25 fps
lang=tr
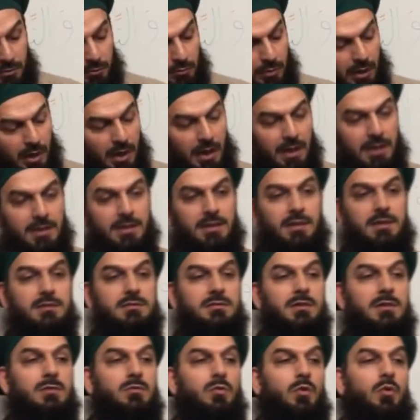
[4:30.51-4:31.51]
Ve
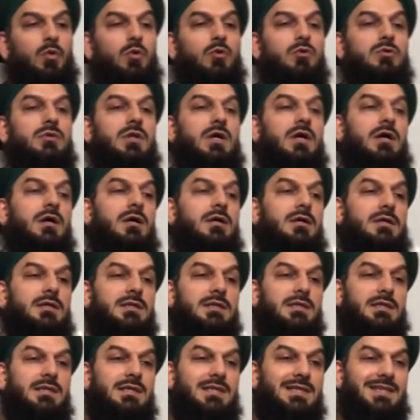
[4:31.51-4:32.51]
ayrıyetten orada
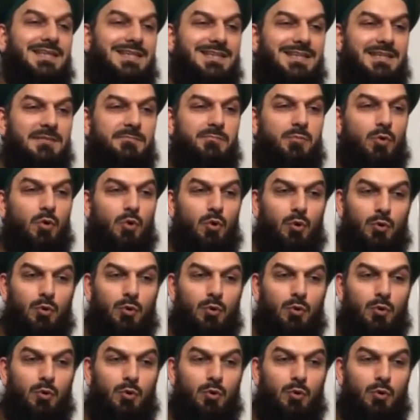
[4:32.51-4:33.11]
gidip